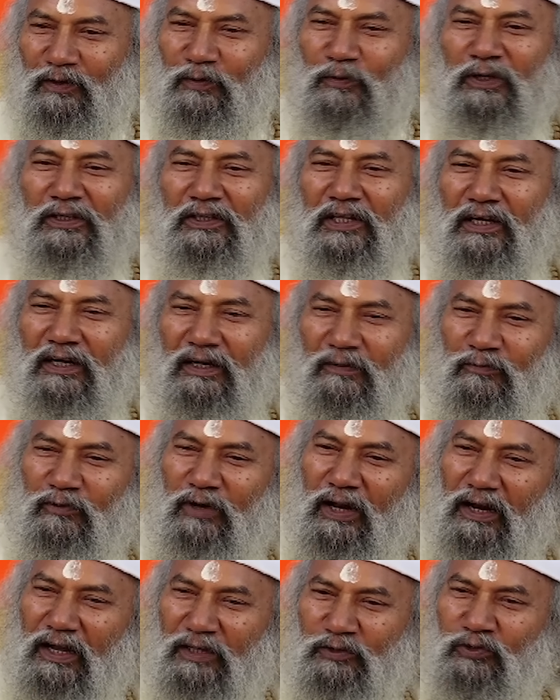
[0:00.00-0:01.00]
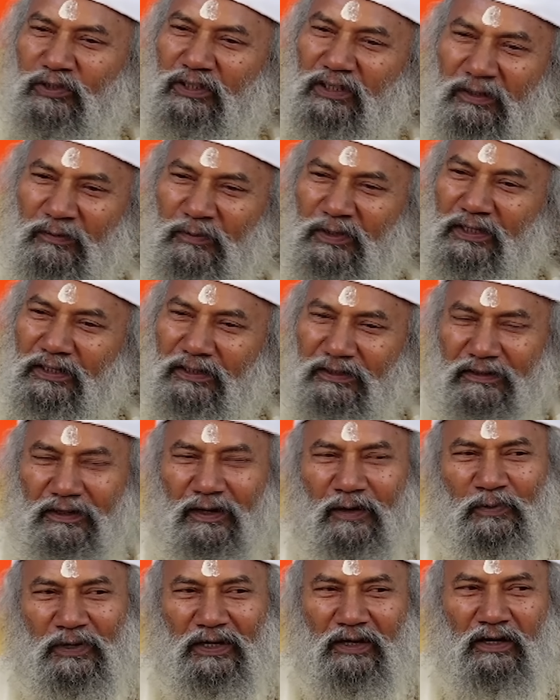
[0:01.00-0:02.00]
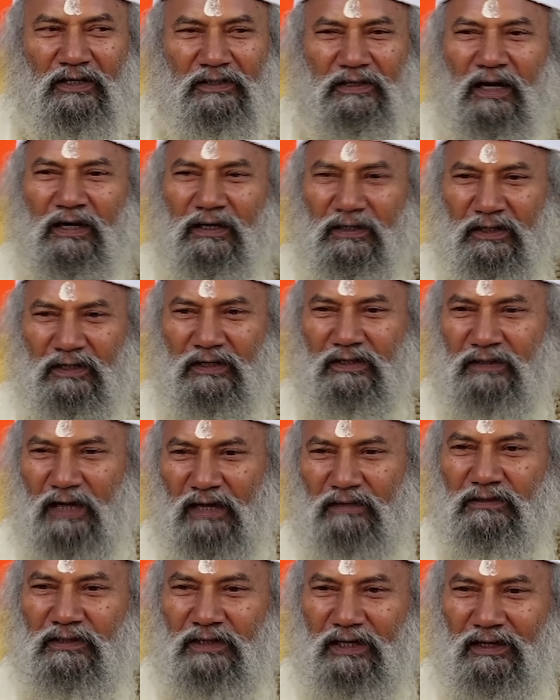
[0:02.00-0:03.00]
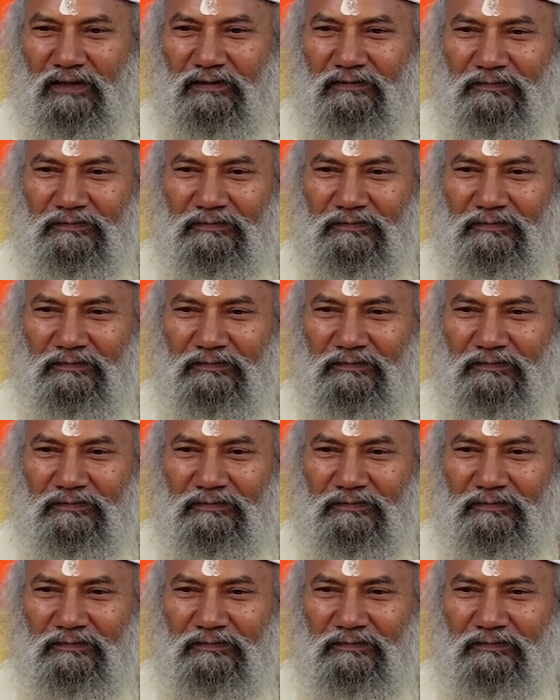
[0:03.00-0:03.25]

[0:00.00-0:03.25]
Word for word: वह देखकर मुला नासिरुद्दीन भी अपने घर जाकर लिख कर टांग दिया